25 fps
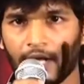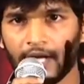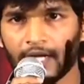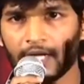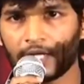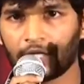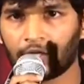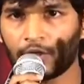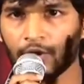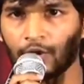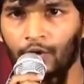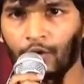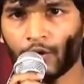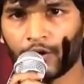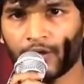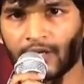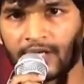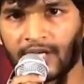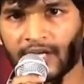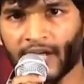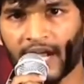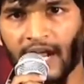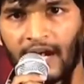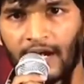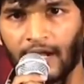హిట్టు
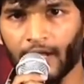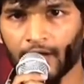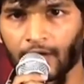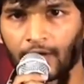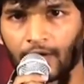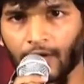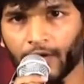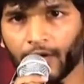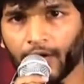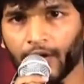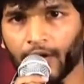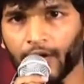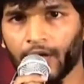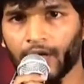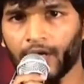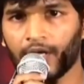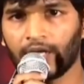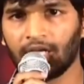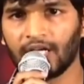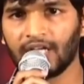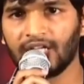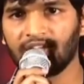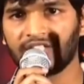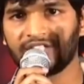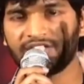కొట్టాడు అనుకో
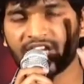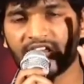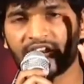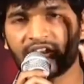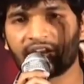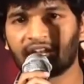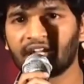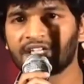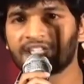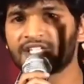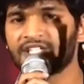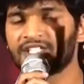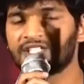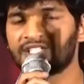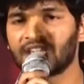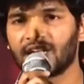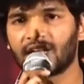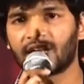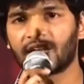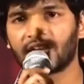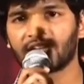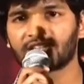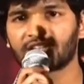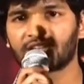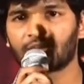ఈ జనరేషన్
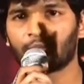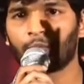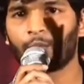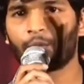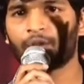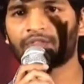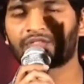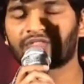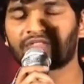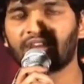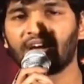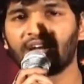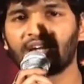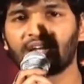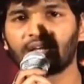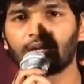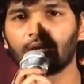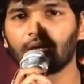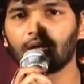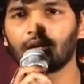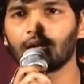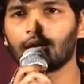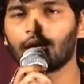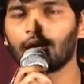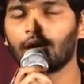జనరేషన్
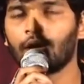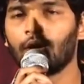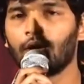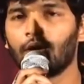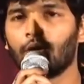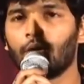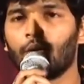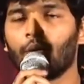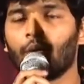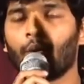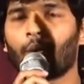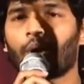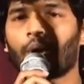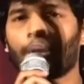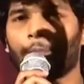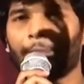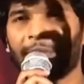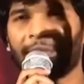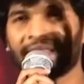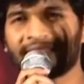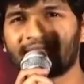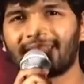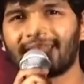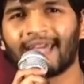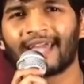మొత్తానికి ఒక
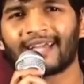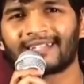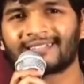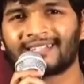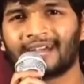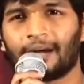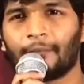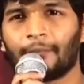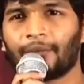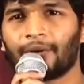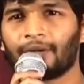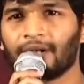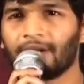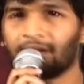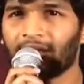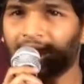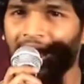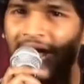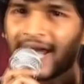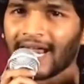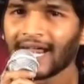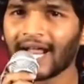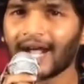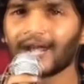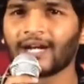పెద్ద ఎగ్జాంపుల్
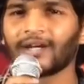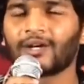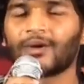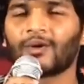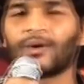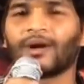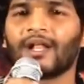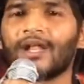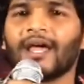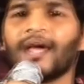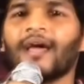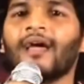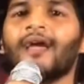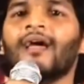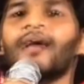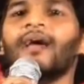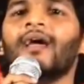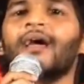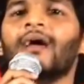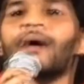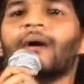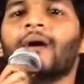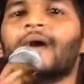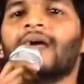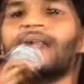నాలాంటోడే
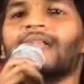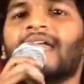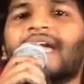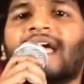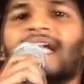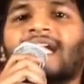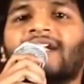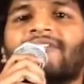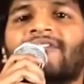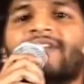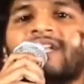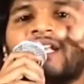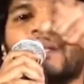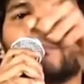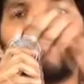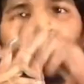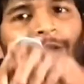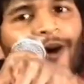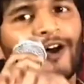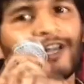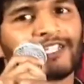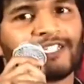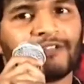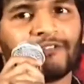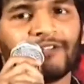నెగిటివిటీని
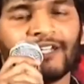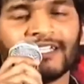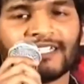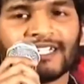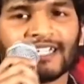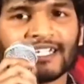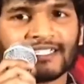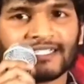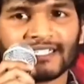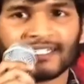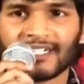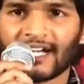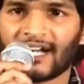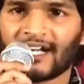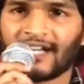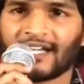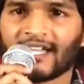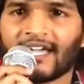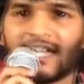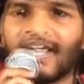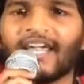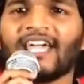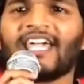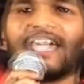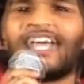పాజిటివిటీ
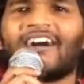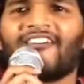చేసిండంటే